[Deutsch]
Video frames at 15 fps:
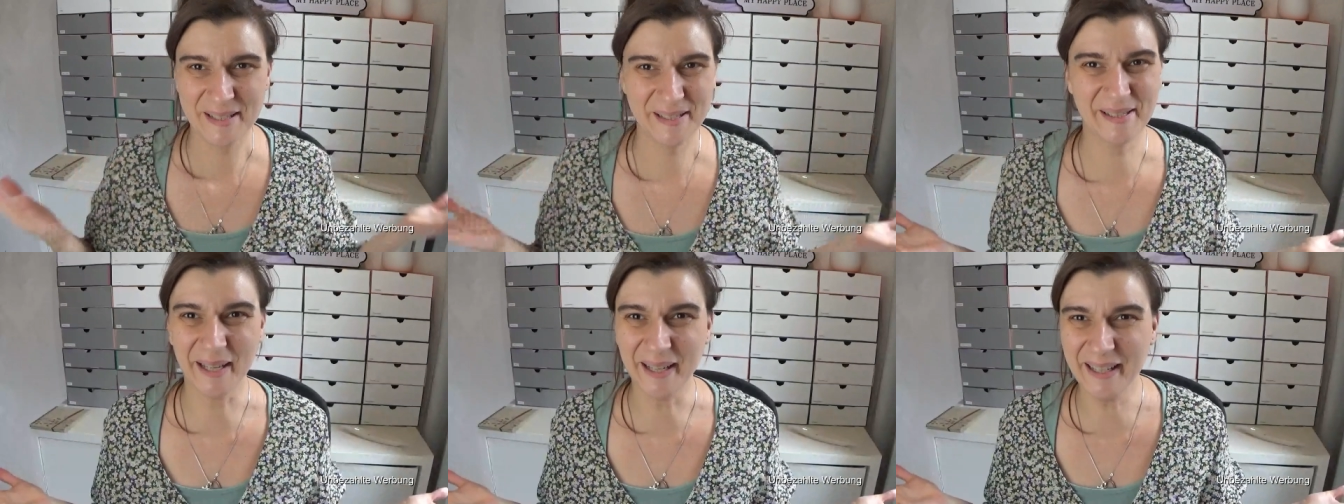
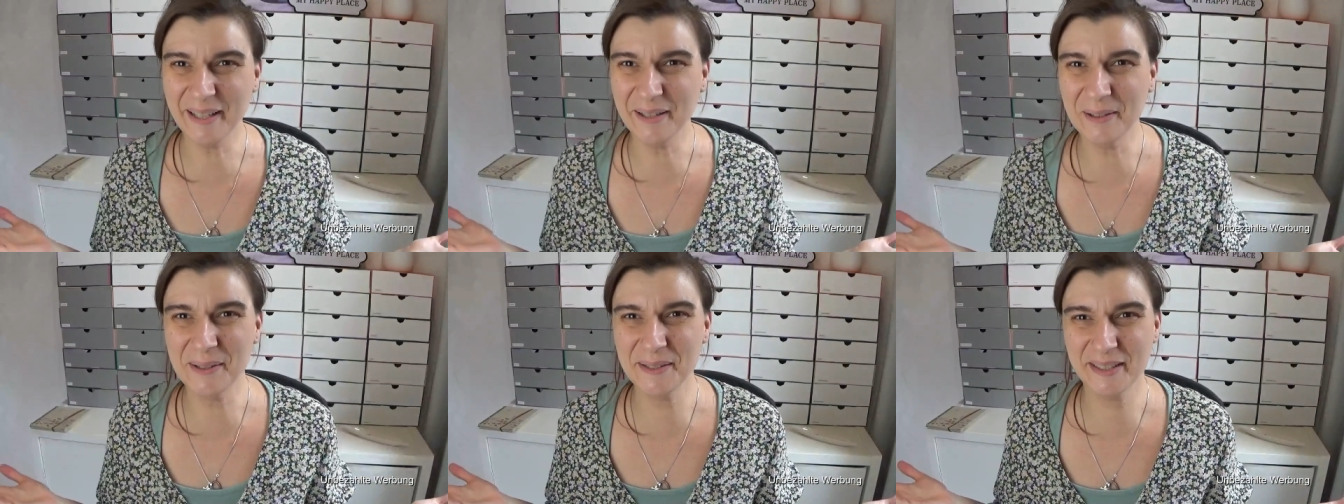Sally
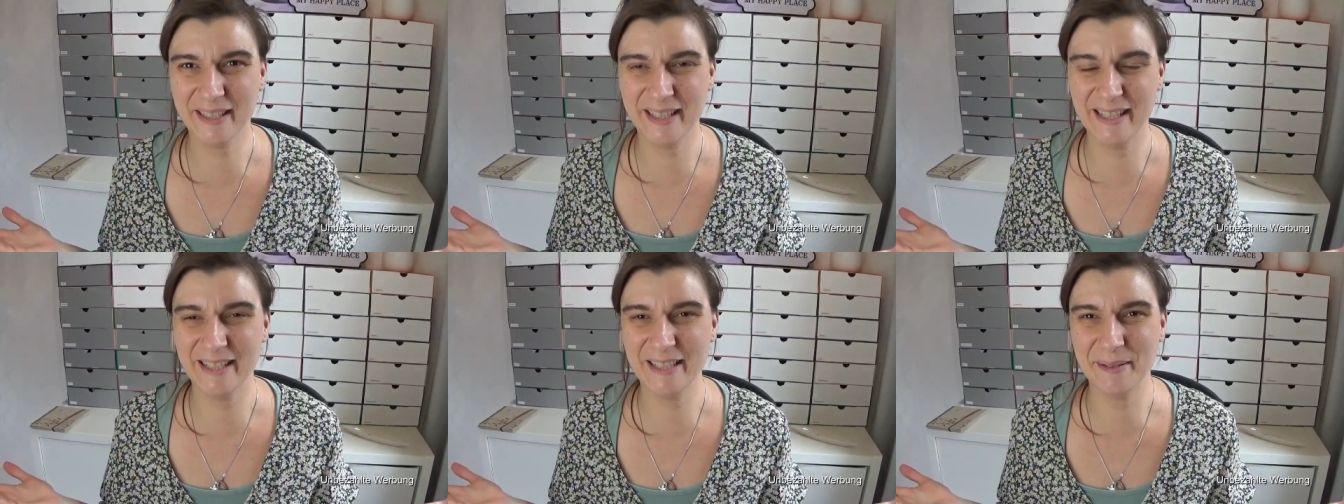und
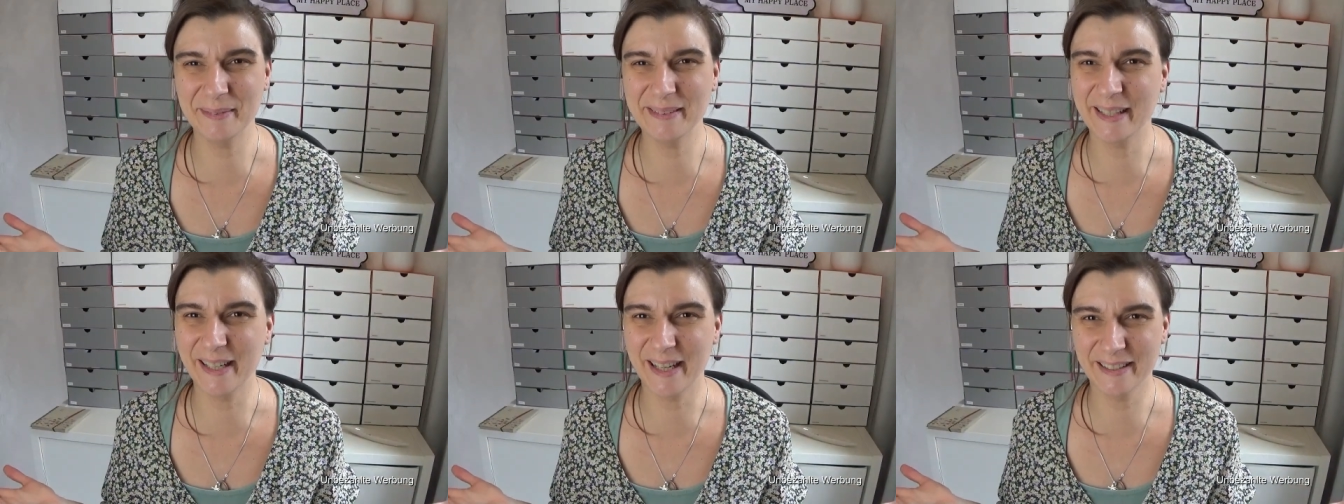grüezi
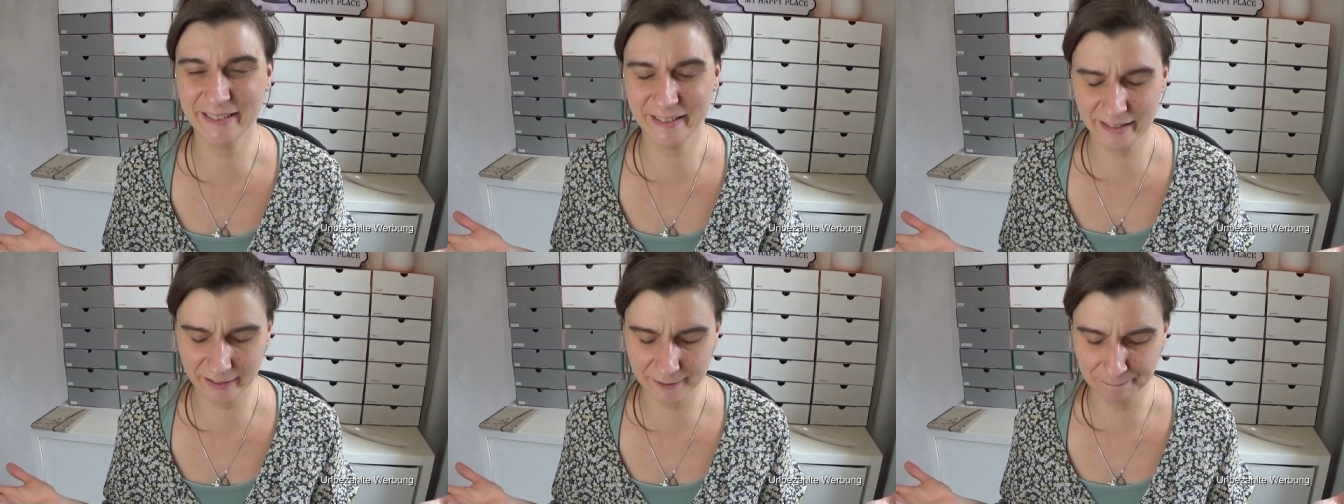
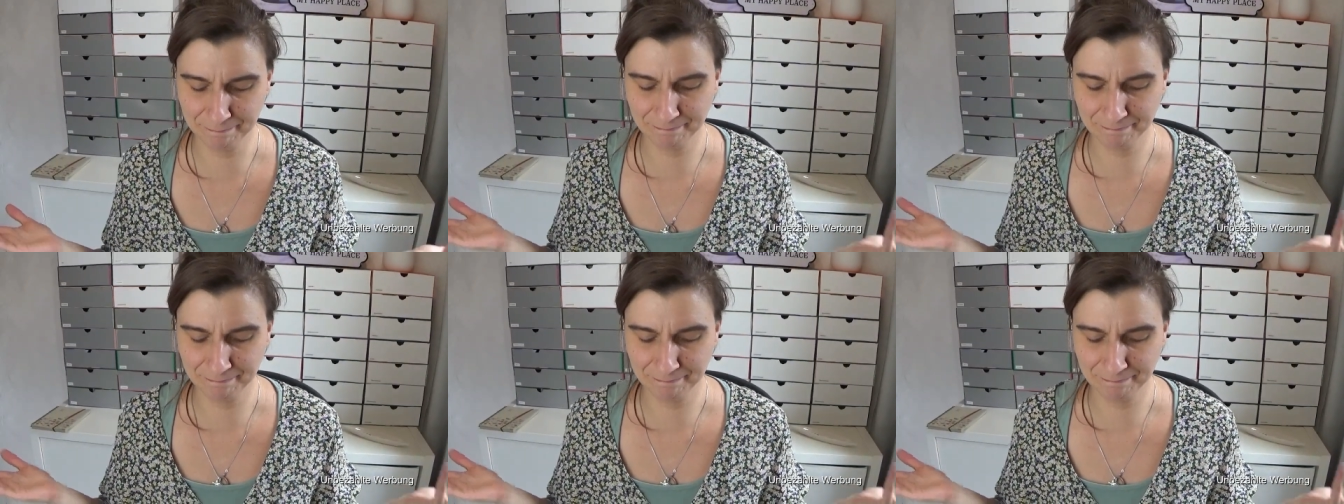miteinander.